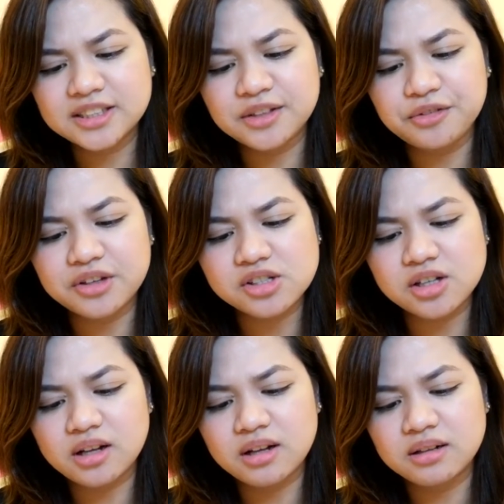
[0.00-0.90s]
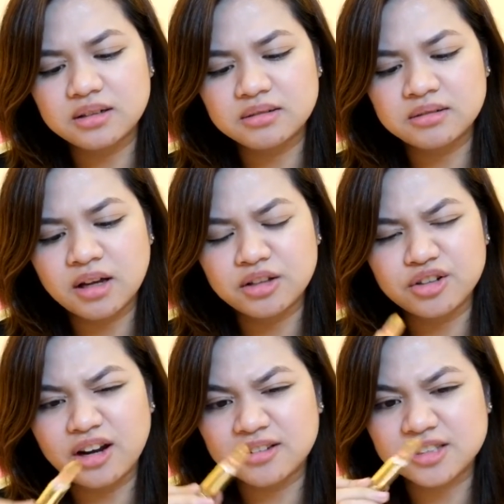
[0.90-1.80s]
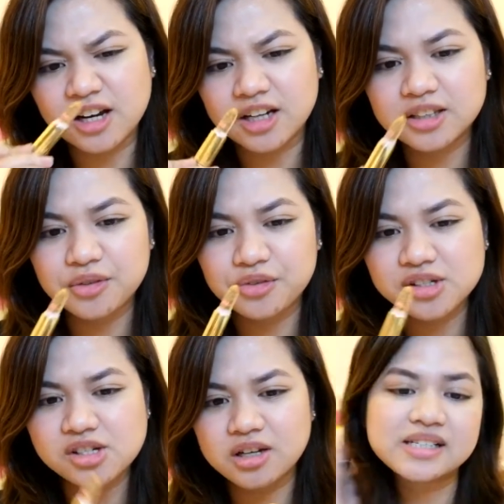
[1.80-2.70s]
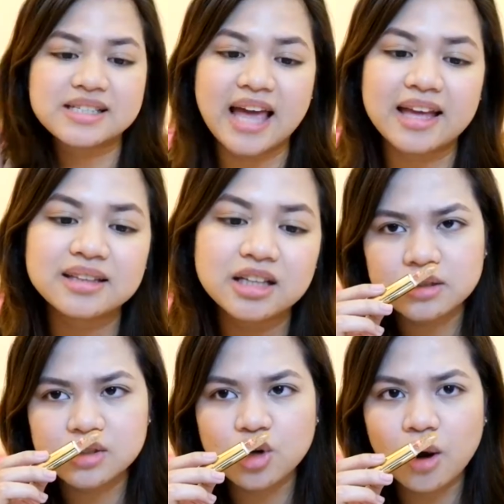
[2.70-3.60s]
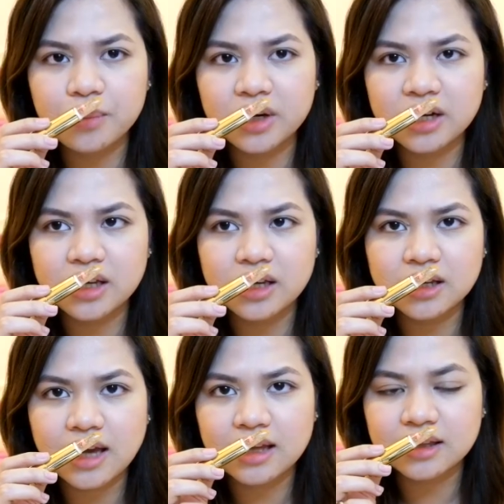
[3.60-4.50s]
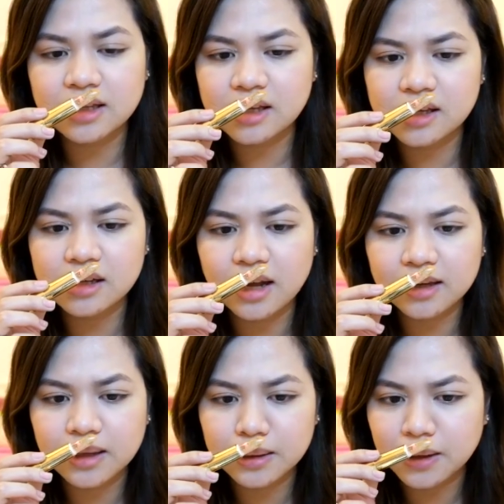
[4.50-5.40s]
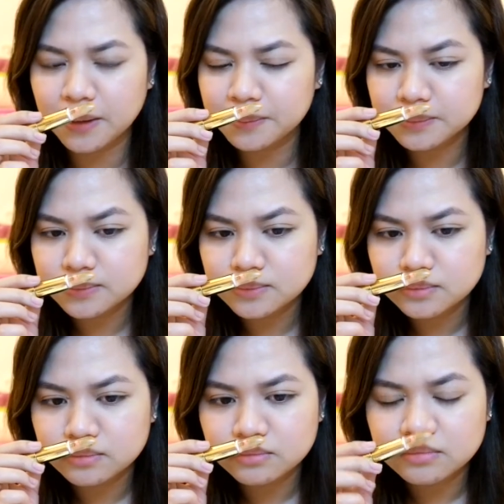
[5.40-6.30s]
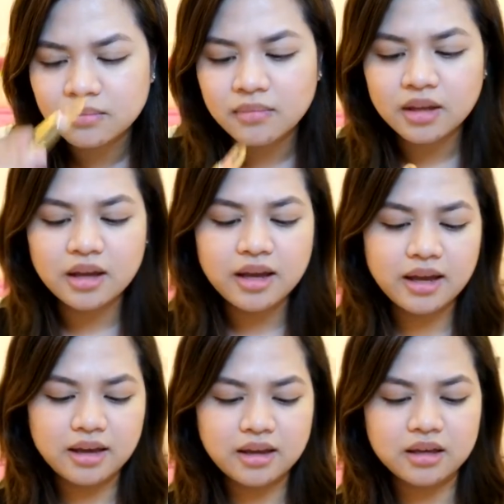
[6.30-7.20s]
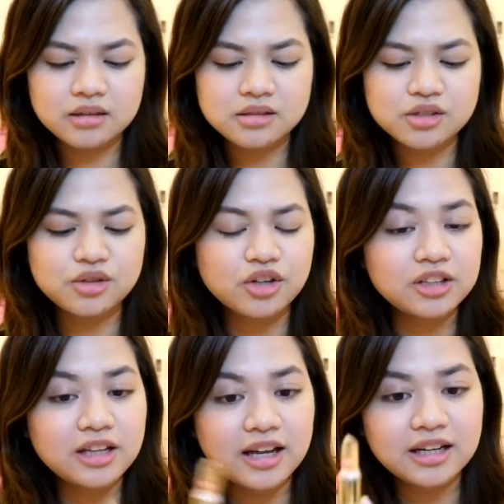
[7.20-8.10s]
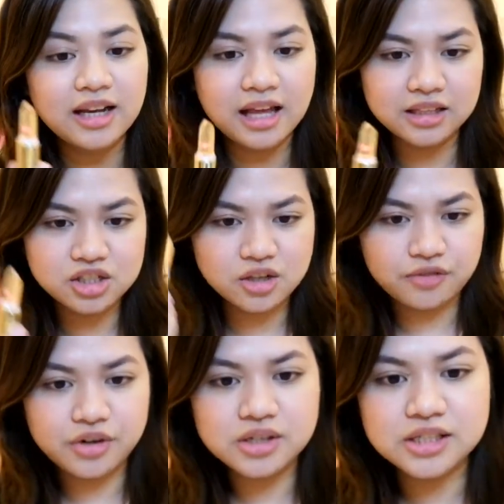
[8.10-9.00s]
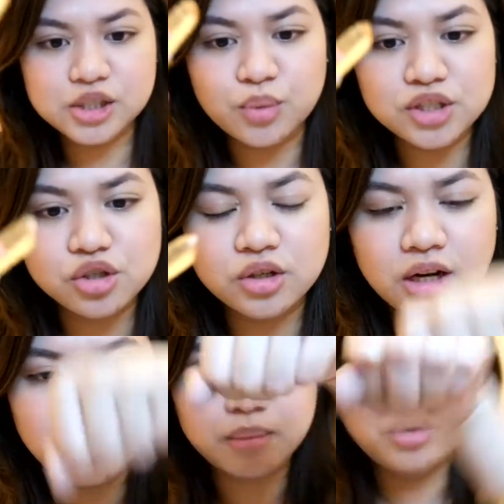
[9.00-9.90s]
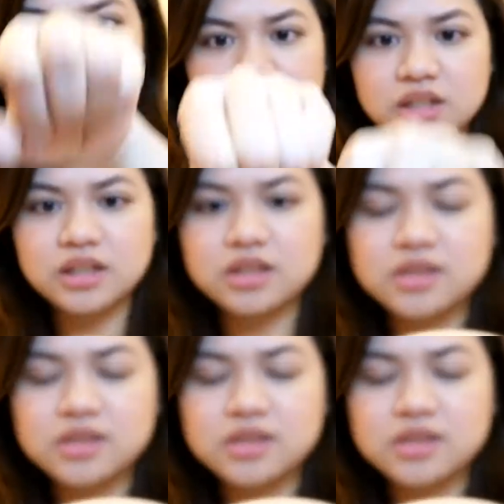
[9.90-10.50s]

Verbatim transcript: artificial, ano lang siya, artificial scent, or strawberry, candy, like ganun. And siguro i-try na natin siya. First is watch ko na lang muna siya dito